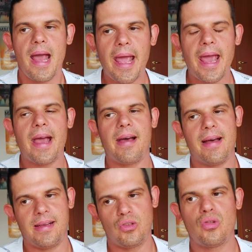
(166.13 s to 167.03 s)
e
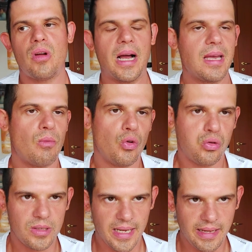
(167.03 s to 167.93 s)
eh, sono anche
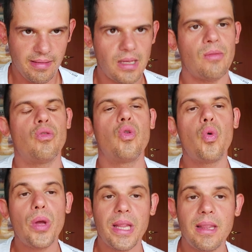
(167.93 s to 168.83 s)
molto selettivo,
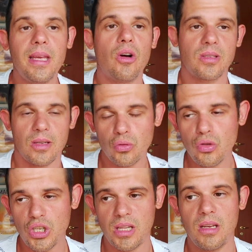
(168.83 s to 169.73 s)
quindi cosa
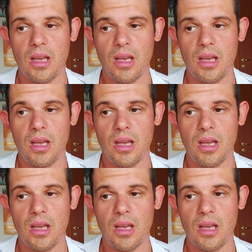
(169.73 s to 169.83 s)
succede?